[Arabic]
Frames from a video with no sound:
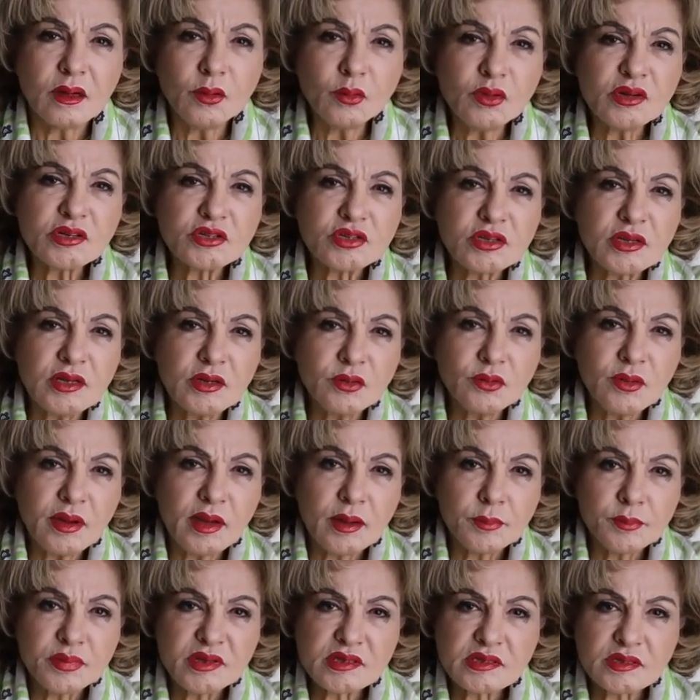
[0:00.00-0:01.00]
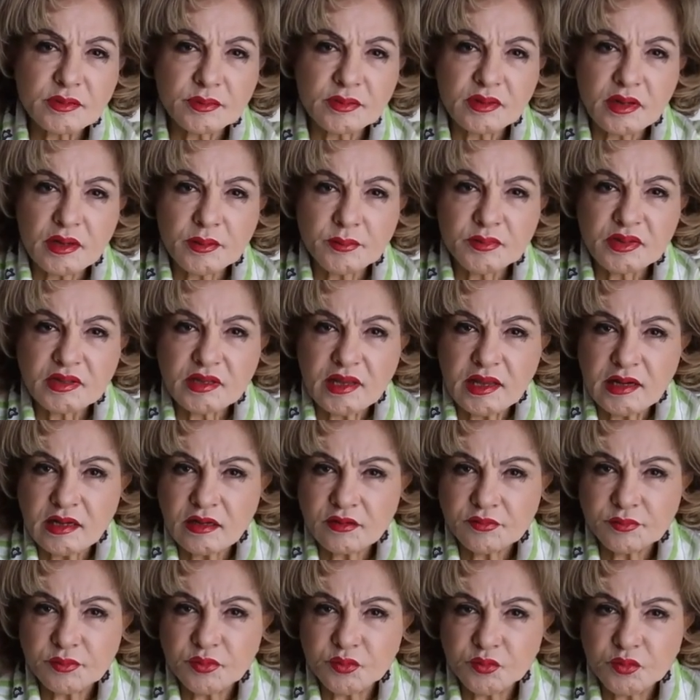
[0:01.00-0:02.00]
اول شيء هو عباس ابراهيم
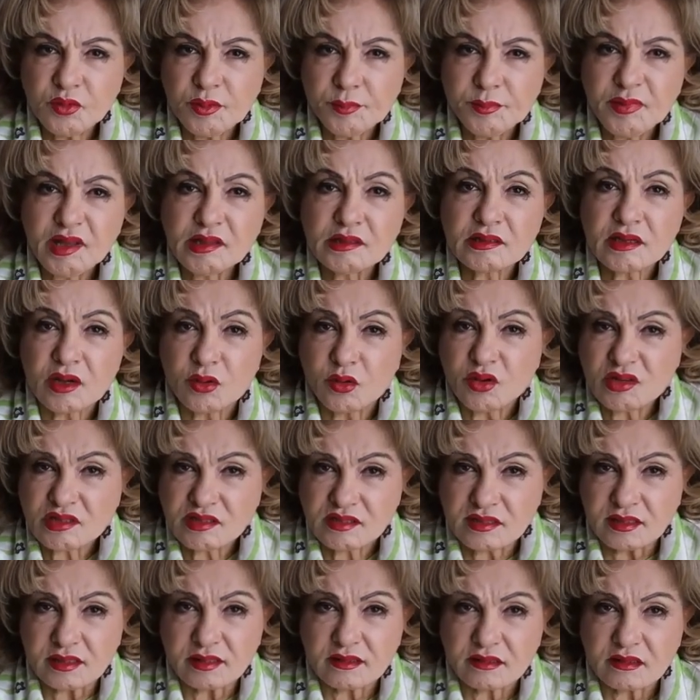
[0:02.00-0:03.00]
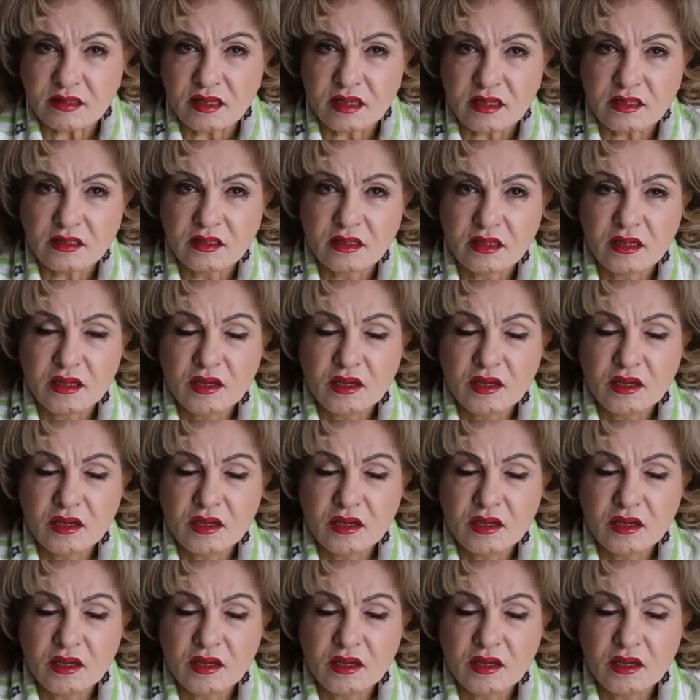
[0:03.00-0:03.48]
بتكلف بمهمات كوسيط يعني